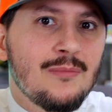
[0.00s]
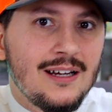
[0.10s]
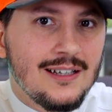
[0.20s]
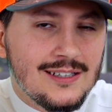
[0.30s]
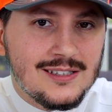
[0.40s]
مع
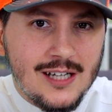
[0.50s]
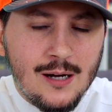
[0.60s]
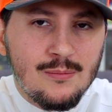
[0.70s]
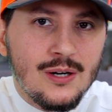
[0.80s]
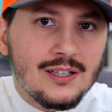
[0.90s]

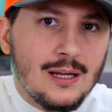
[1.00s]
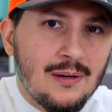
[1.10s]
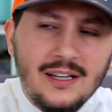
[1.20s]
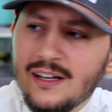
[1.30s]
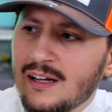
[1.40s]
السابق
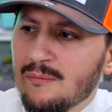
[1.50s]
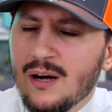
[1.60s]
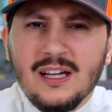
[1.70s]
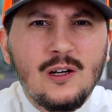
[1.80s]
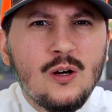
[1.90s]
طبعا
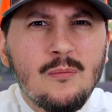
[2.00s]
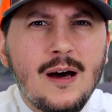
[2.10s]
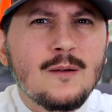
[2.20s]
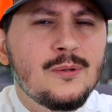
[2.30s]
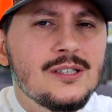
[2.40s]
باقي لكم
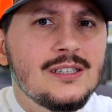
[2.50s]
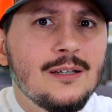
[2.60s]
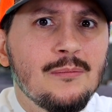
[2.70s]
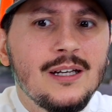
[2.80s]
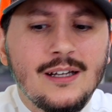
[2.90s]
اربع
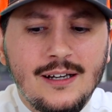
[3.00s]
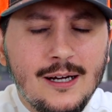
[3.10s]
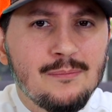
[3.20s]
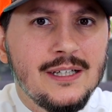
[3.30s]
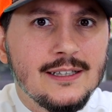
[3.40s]
سنين من
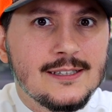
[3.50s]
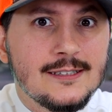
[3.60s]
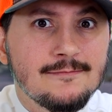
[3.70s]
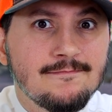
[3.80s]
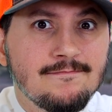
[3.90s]

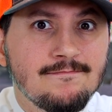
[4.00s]
الابديتس